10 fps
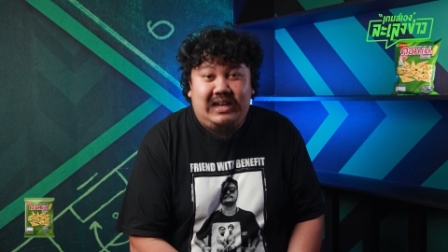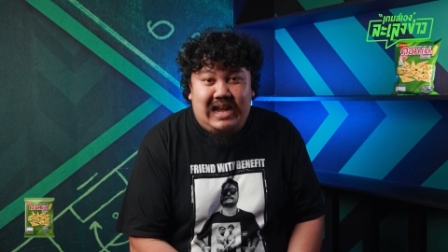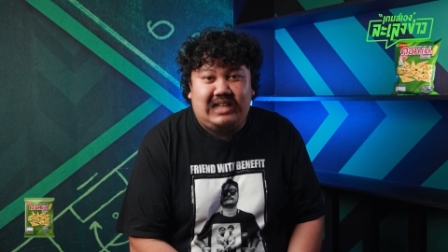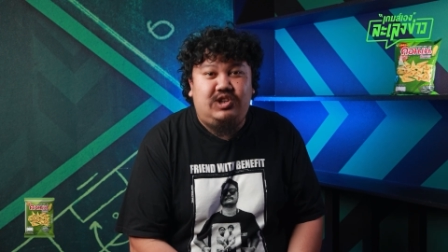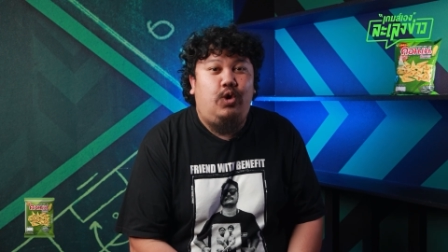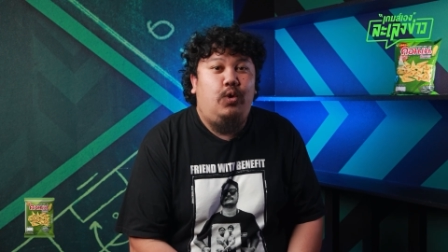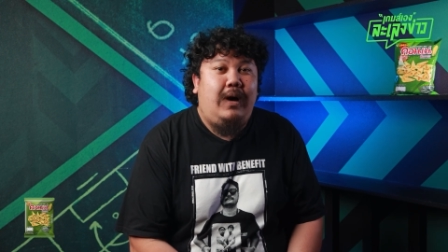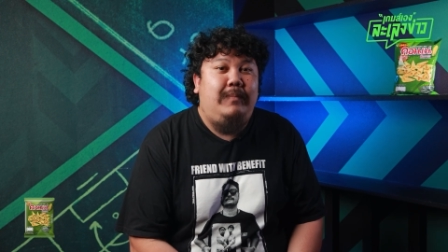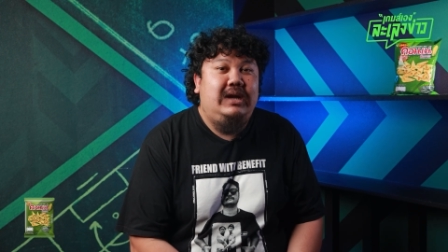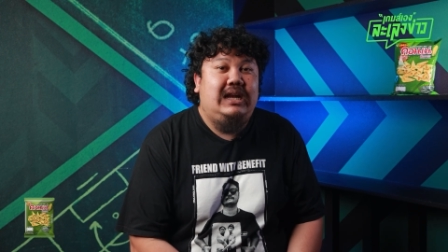น่าจะคงค
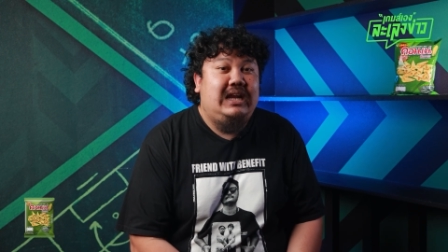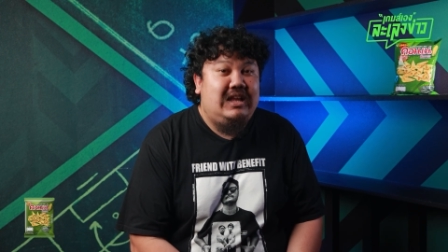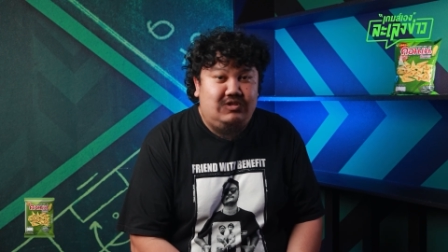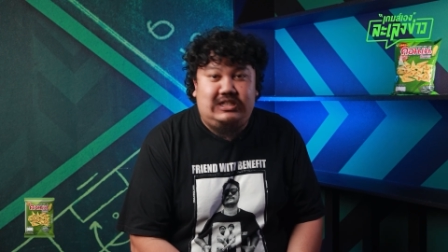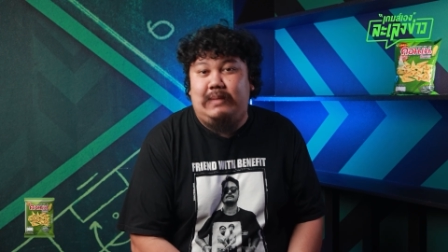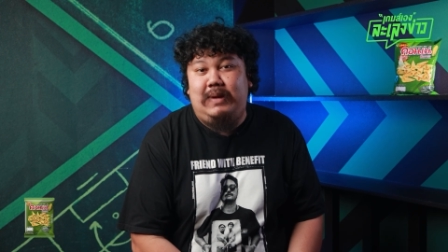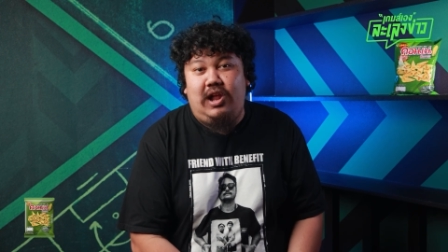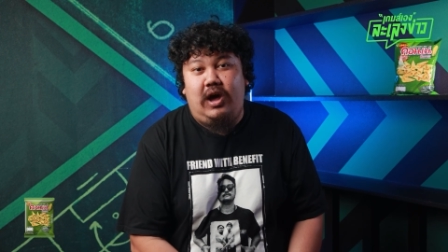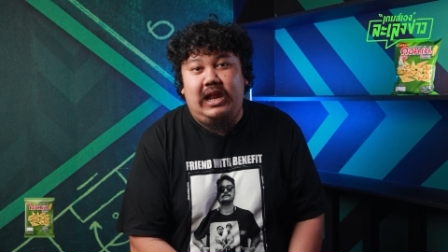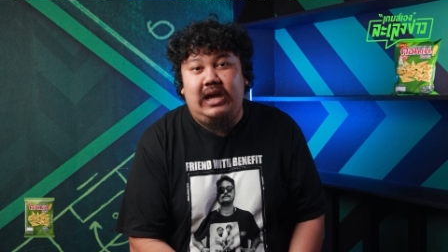วามเดือดและน่าสนใจไม่
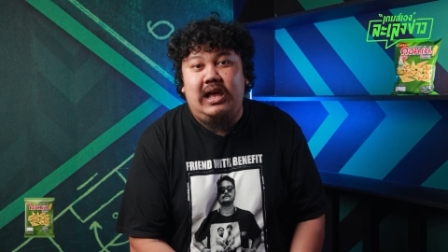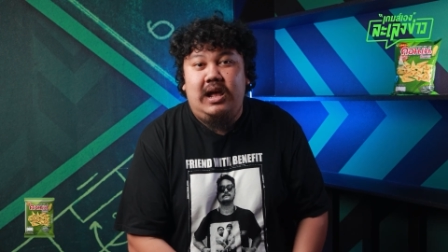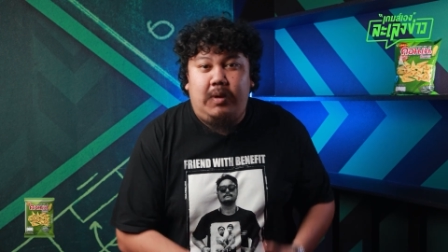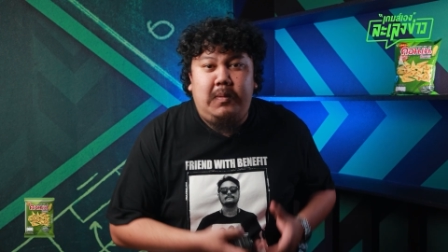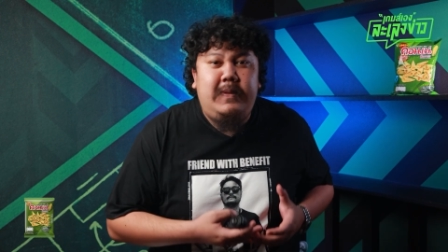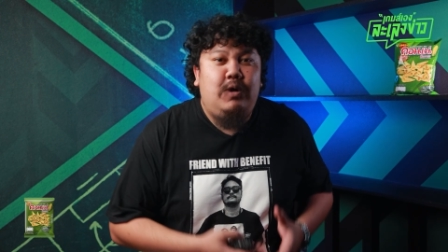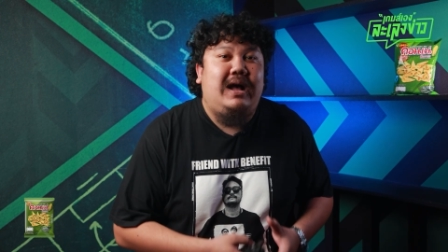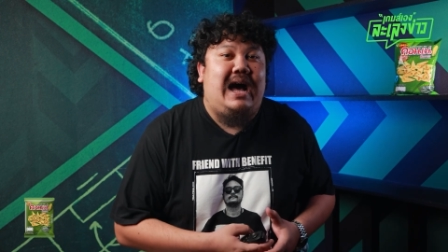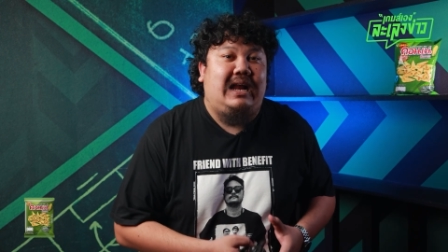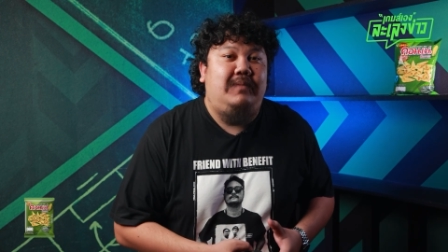น้อยเลย เพราะมันมีโอ
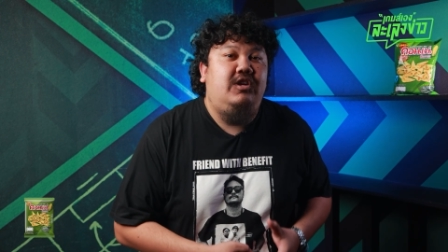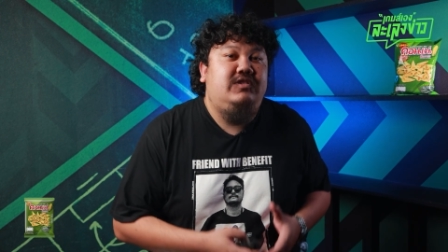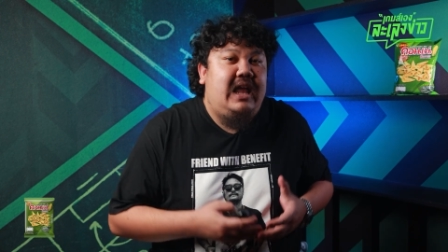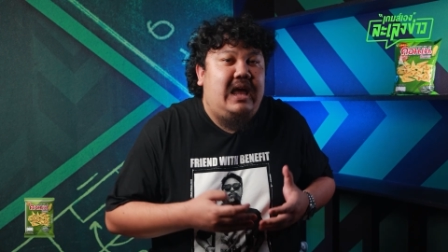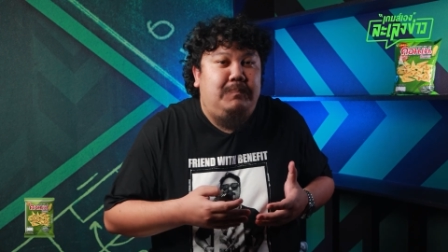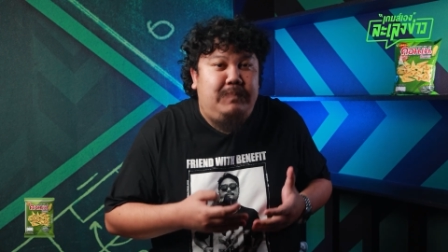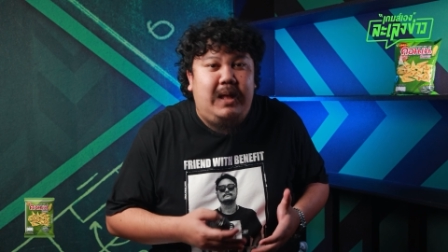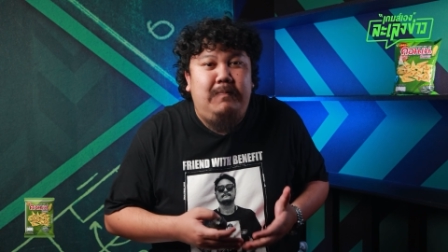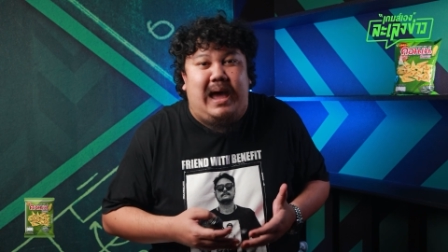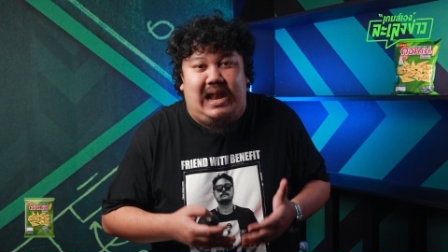กาสครับที่เราจะได้เห็น
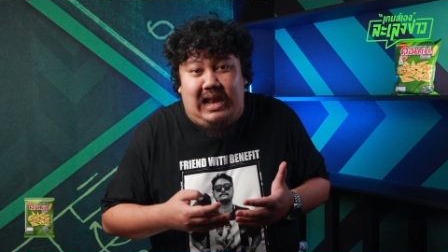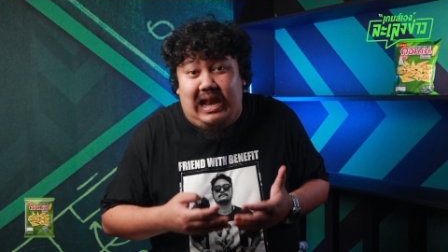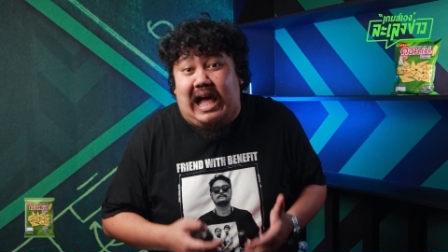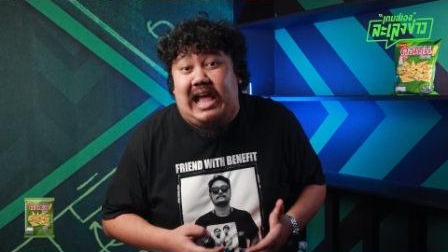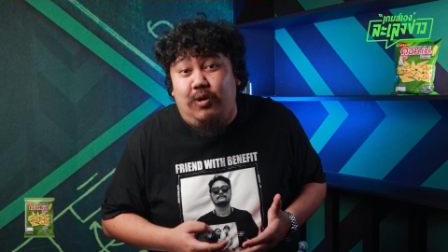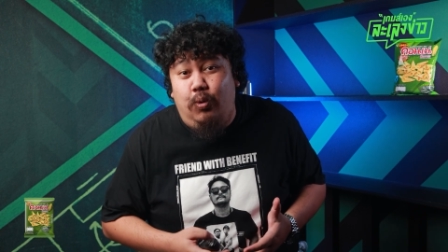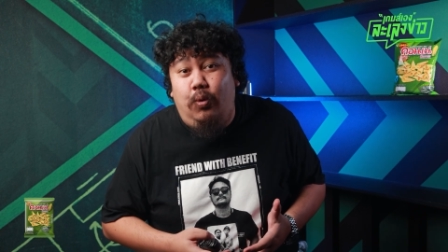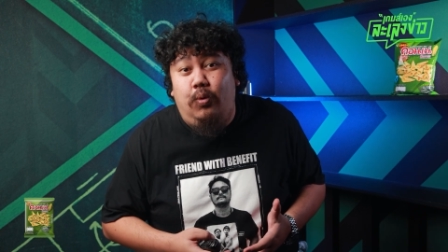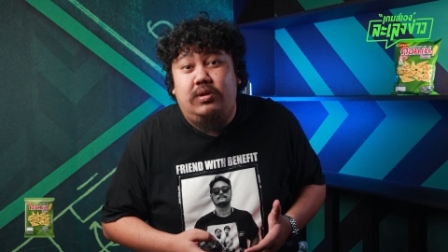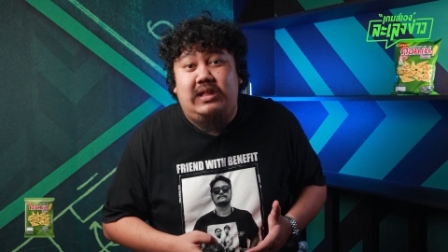บิ๊กแมตช์หลาย
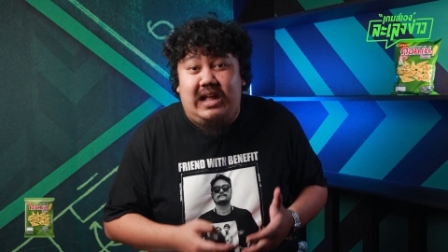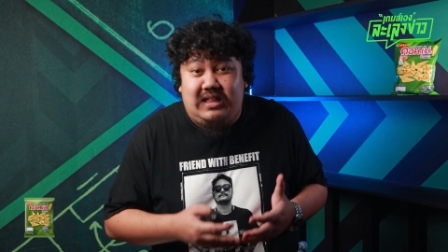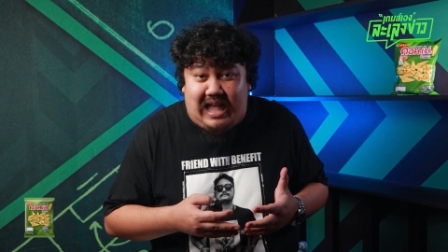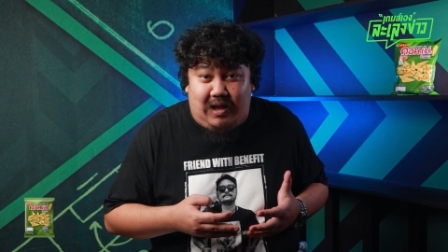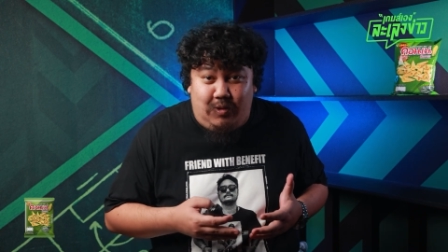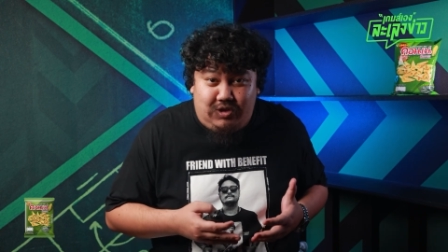คู่ ตั้งแต่